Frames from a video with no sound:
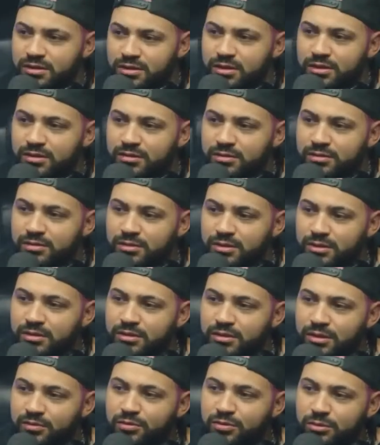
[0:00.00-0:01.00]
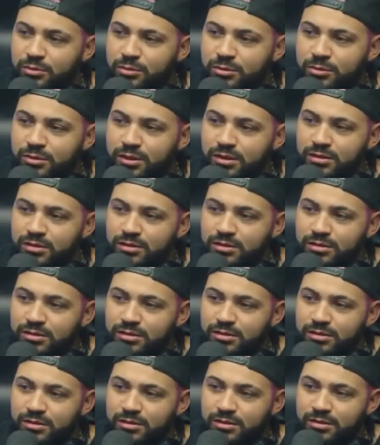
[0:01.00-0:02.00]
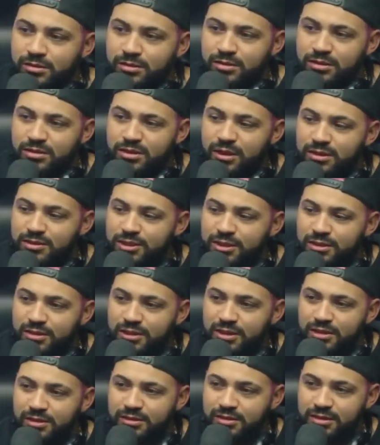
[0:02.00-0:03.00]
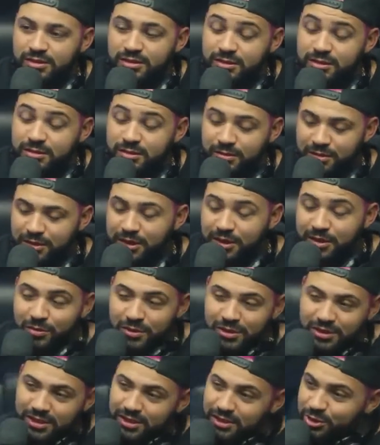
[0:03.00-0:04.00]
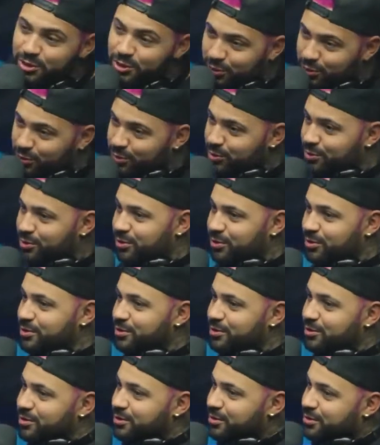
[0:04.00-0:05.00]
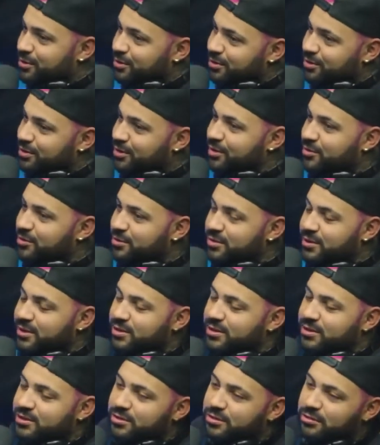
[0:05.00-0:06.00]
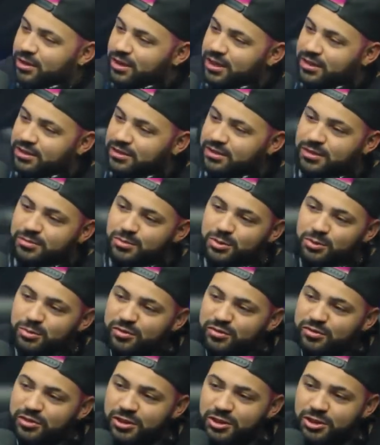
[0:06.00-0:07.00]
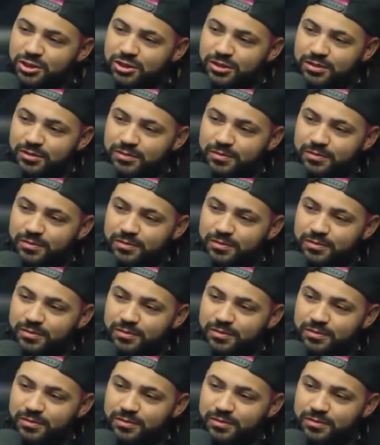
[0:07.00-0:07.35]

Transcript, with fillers: eu acho que tem, tem, tem futuro, sim, né? Sim. O que você tá achando aí? que, que você achou do, do, da contratação do Alex lá pro Sub-20?